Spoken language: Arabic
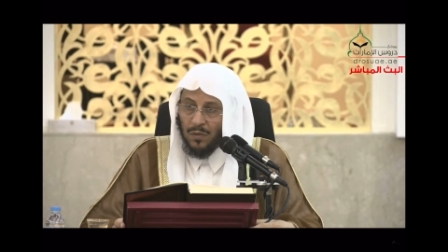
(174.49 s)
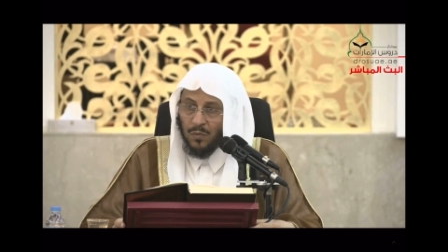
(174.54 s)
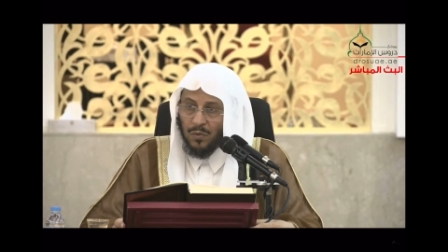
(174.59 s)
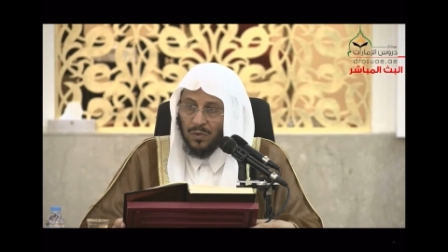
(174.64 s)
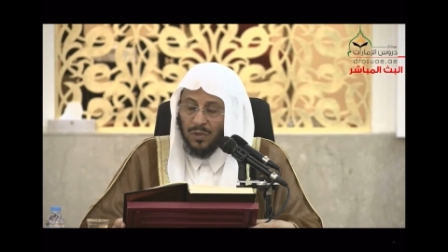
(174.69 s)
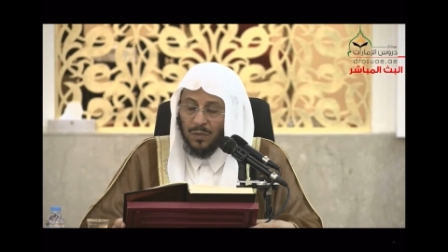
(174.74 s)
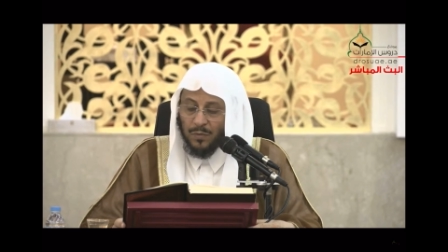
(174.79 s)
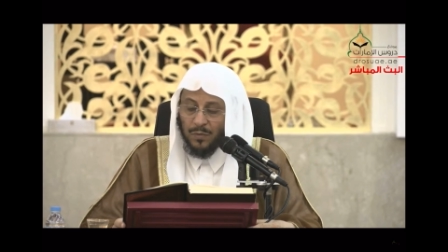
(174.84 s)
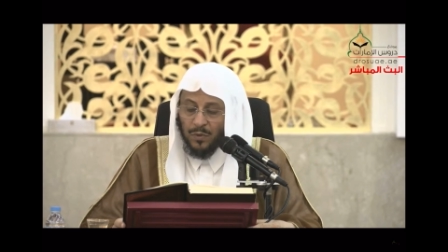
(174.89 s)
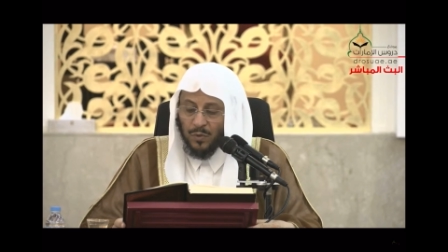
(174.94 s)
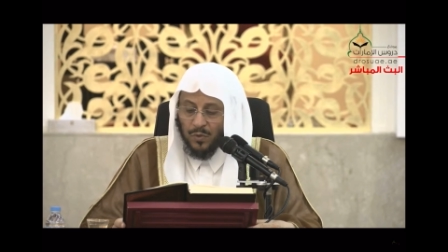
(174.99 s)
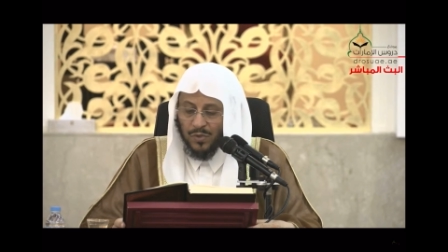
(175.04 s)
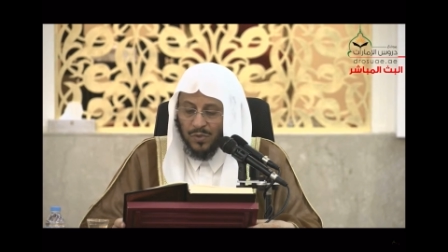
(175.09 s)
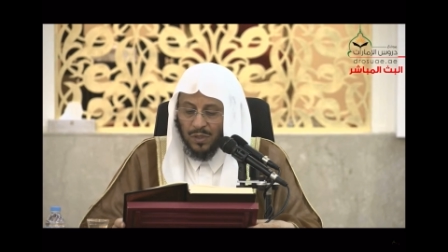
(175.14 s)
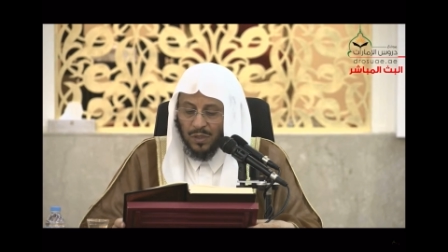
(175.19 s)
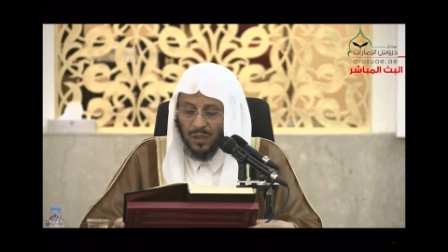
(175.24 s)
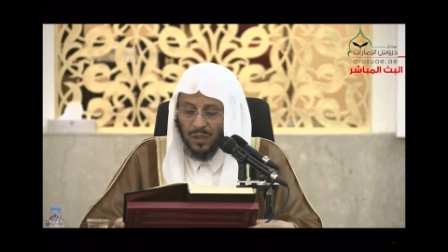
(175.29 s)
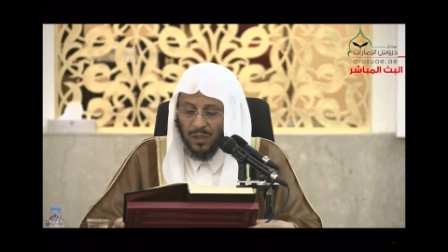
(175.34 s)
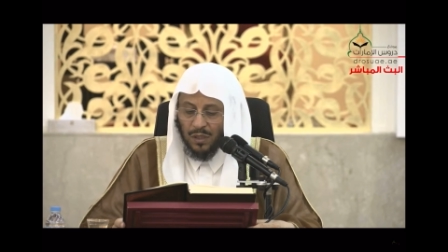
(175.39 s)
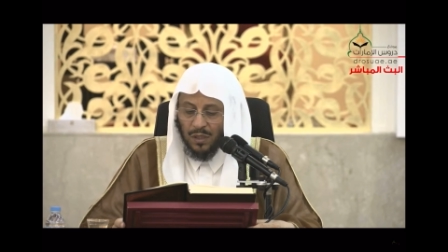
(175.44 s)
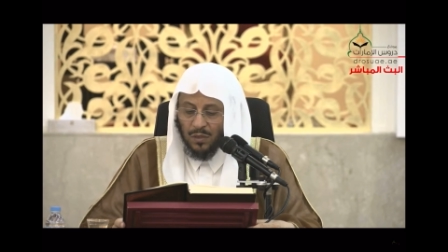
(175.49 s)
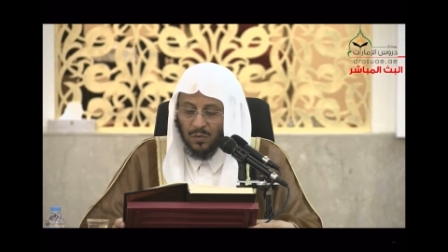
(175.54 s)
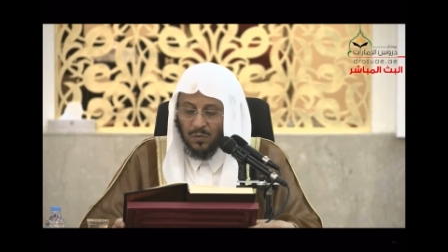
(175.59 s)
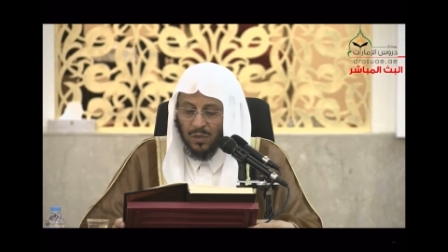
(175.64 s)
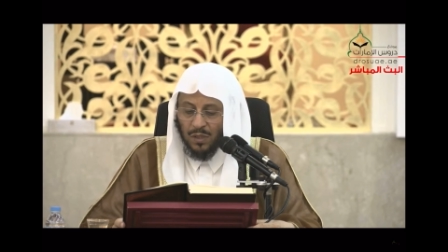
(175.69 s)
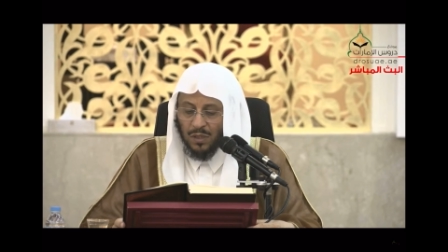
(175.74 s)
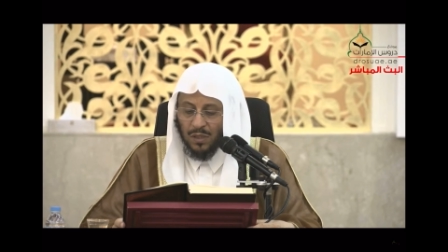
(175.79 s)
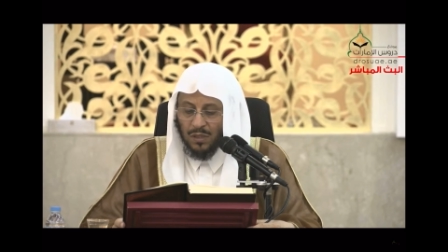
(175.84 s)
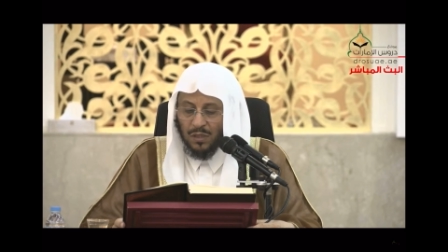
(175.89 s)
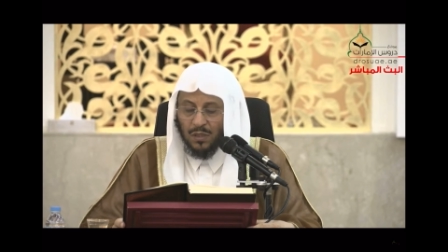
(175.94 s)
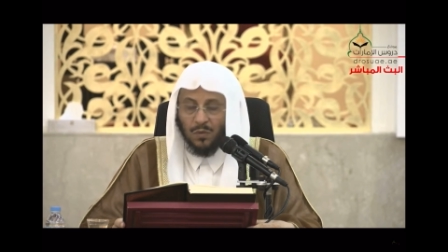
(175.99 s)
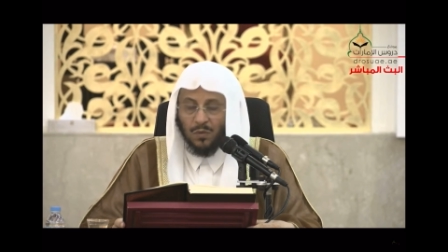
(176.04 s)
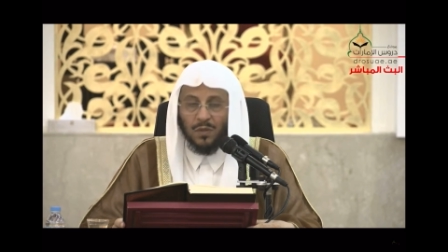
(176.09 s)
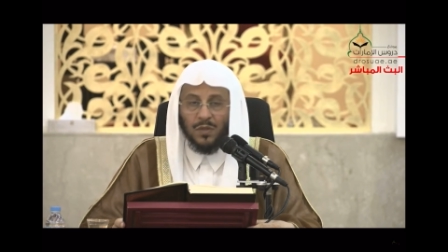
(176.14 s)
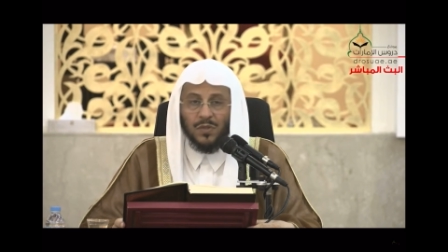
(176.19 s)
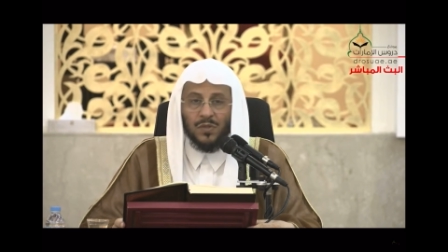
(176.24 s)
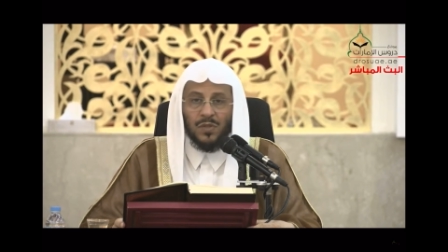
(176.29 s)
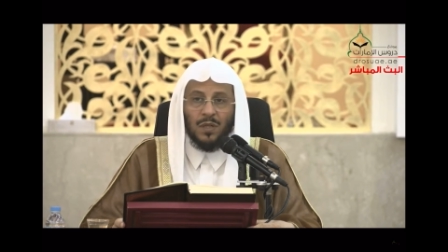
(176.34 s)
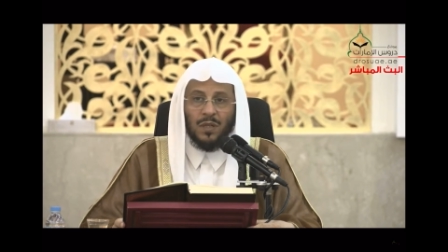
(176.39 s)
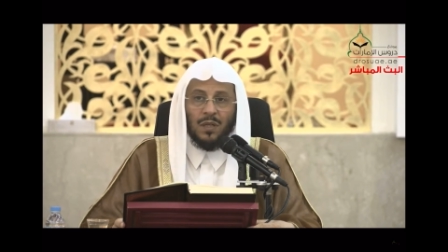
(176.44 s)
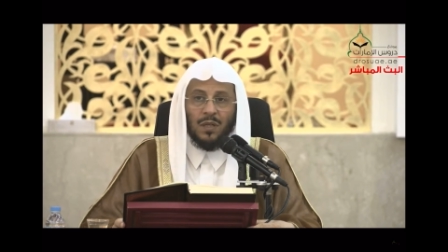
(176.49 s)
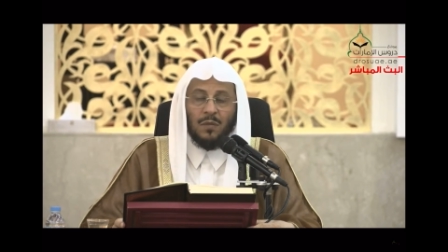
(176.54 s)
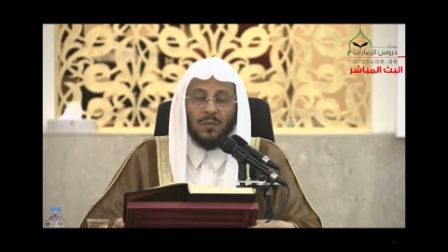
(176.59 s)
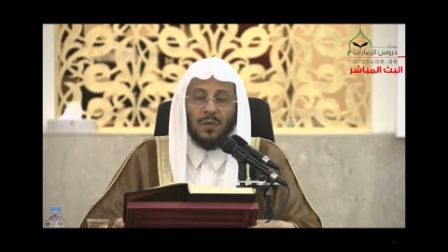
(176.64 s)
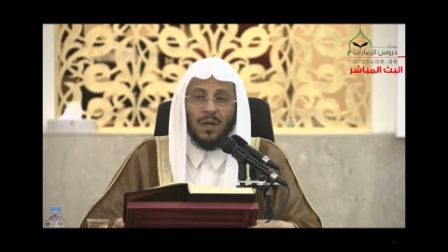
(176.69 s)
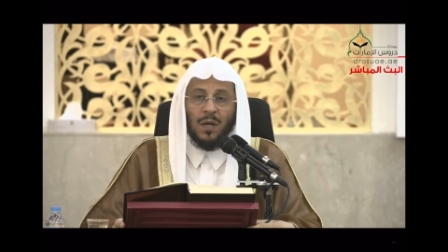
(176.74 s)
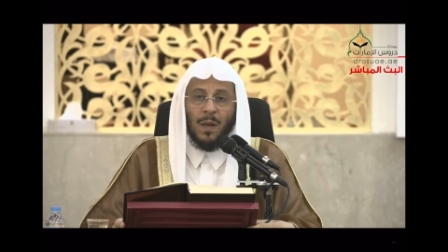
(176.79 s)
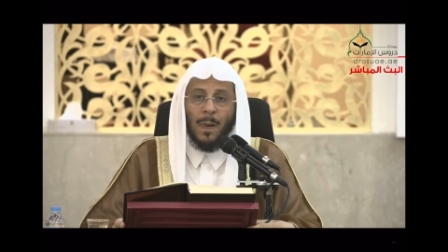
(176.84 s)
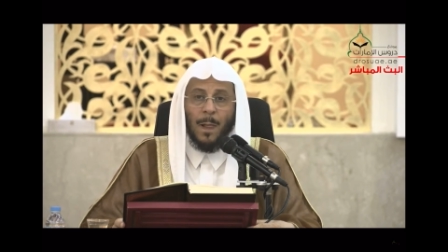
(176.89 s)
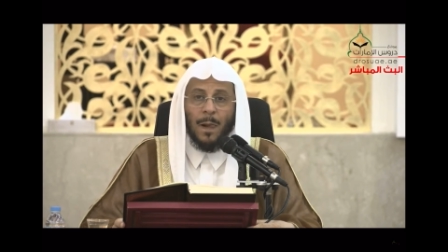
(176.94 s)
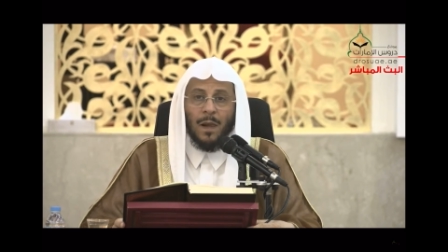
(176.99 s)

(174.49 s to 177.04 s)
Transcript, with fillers: والنبي صلى الله عليه وسلم